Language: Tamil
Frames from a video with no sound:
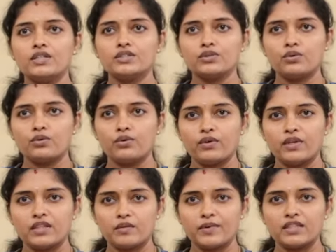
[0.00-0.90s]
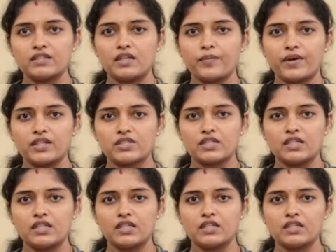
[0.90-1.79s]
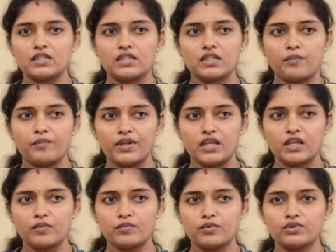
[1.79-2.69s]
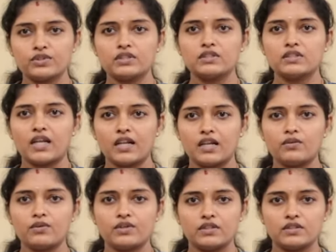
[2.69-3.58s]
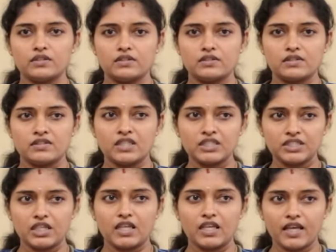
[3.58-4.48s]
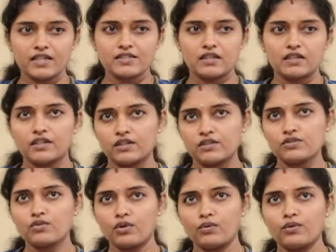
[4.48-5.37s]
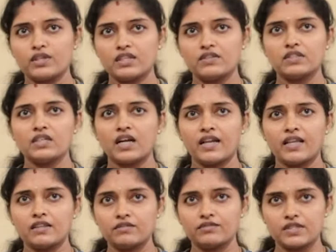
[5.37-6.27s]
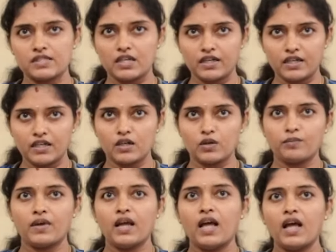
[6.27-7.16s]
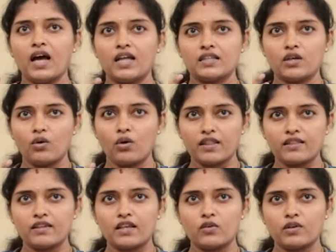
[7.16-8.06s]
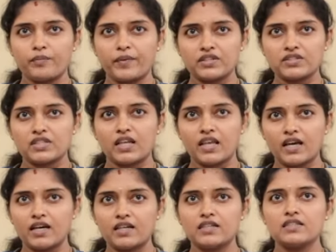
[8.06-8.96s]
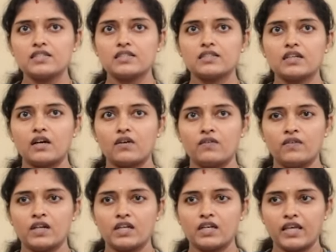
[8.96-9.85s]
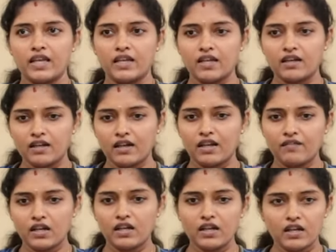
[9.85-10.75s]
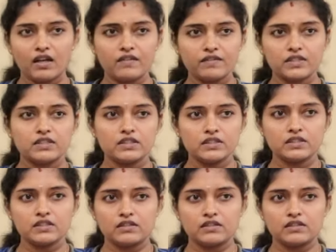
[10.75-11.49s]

ஸோ இந்த மாதிரி பிரச்சனை இருக்குது அப்படிங்கும்போது நல்ல ஒரு டெர்ஷரி கேர் சென்டர்னு சொல்லுவோம் அதாவது அனைத்து ஃபெசிலிட்டிகளும் அந்த குழந்தையோட பிரச்சனையை அறிஞ்சு அவங்களுக்கு என்னென்ன லெவல்லலாம் வந்து